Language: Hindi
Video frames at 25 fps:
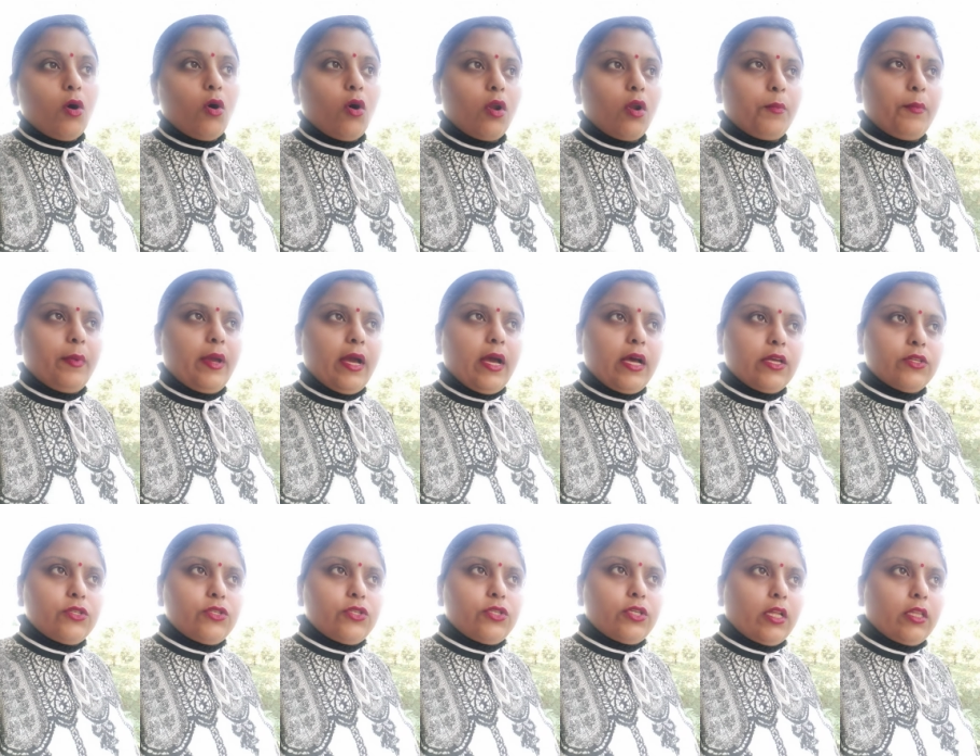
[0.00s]
और मैं
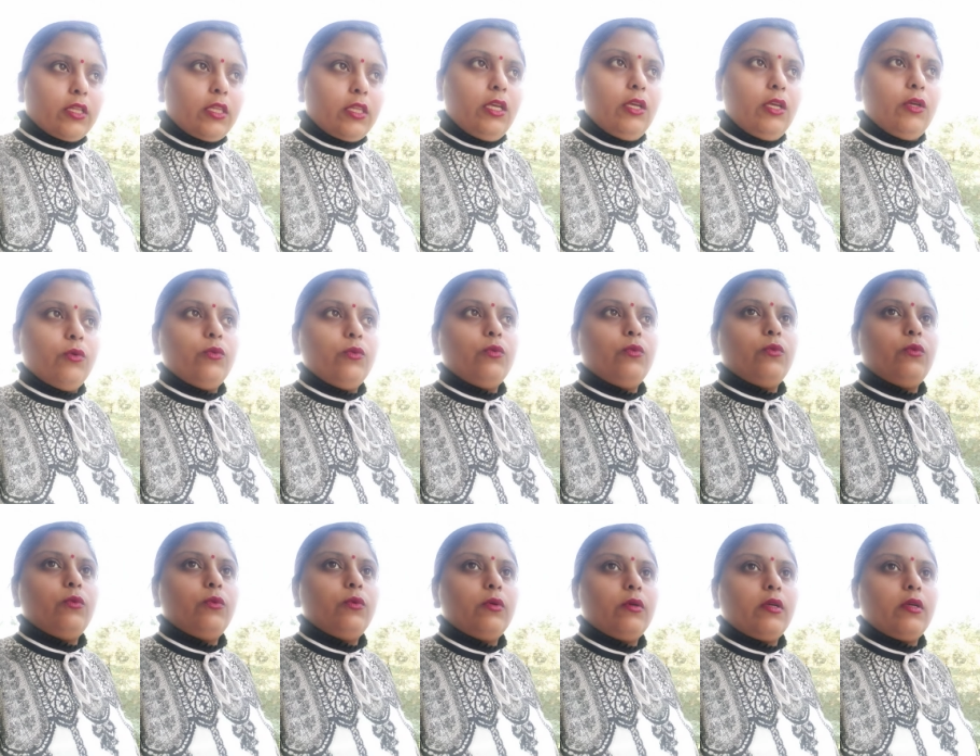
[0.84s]
आज चाहती हूँ
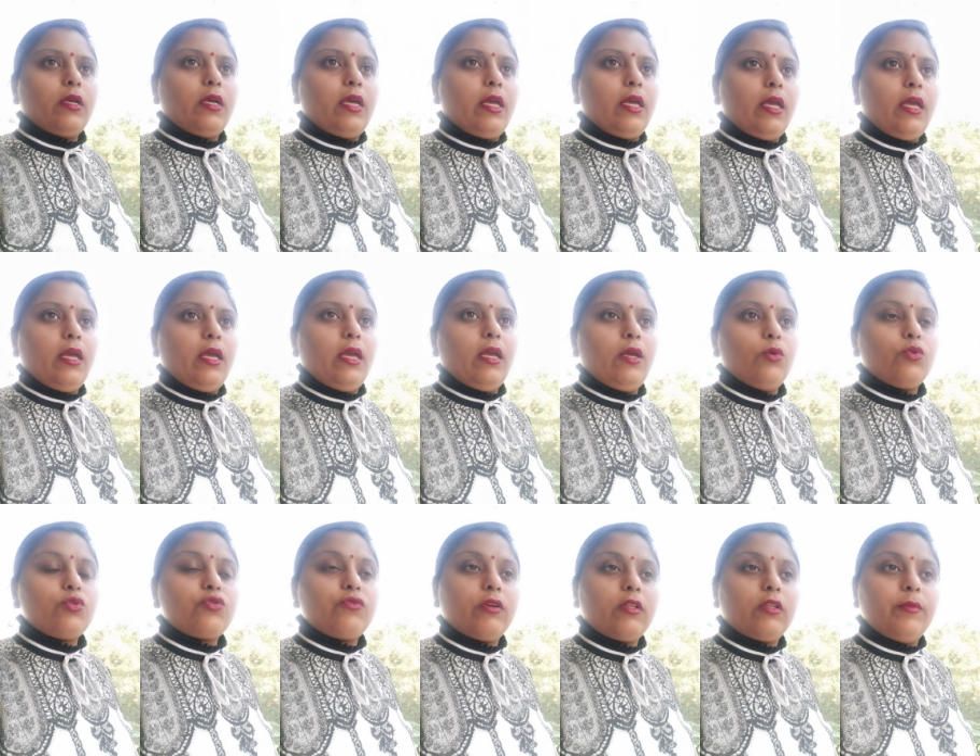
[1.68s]
कि
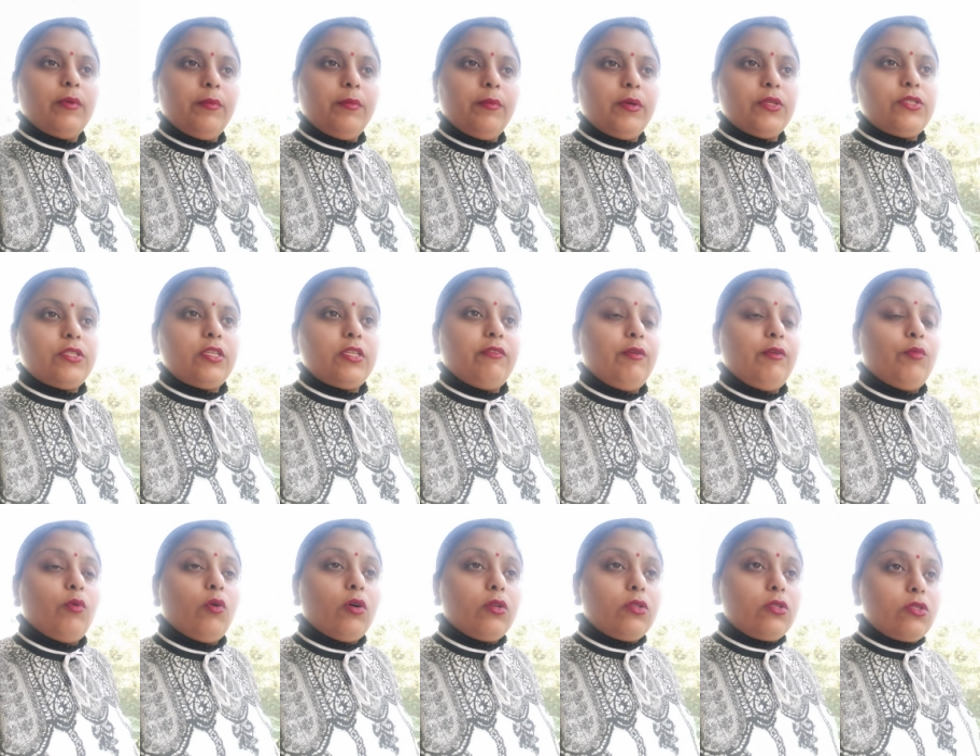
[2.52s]
उस वक्त मेरे बच्चे भी
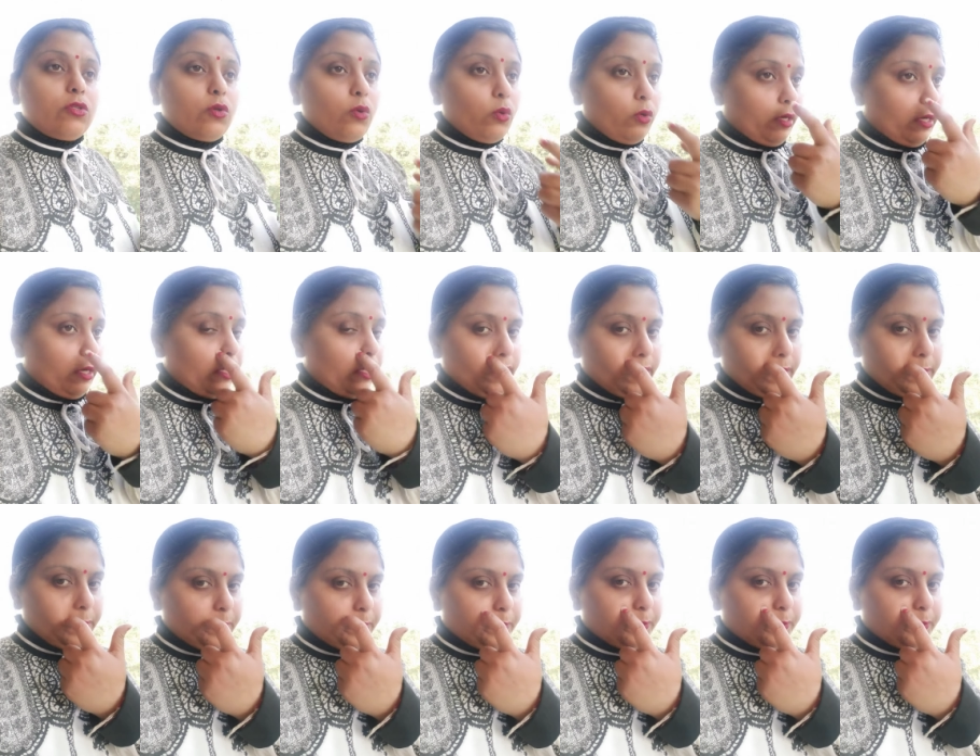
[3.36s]
बहुत छोटे थे